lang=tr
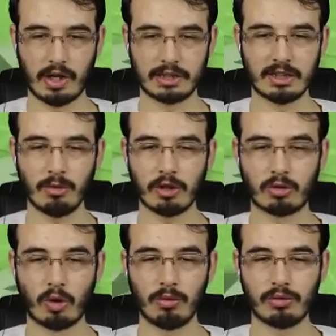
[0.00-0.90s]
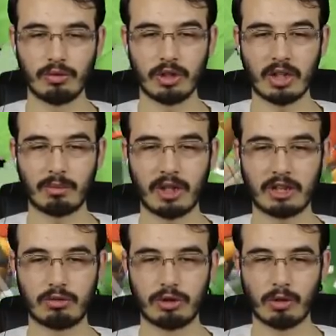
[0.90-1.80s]
Aslında böyle toplu durunca da
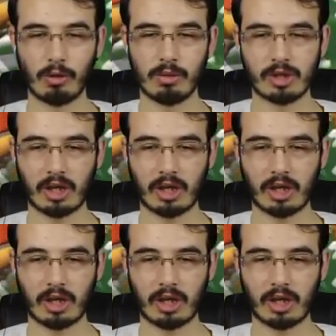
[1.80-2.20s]
biraz güzel olmuyor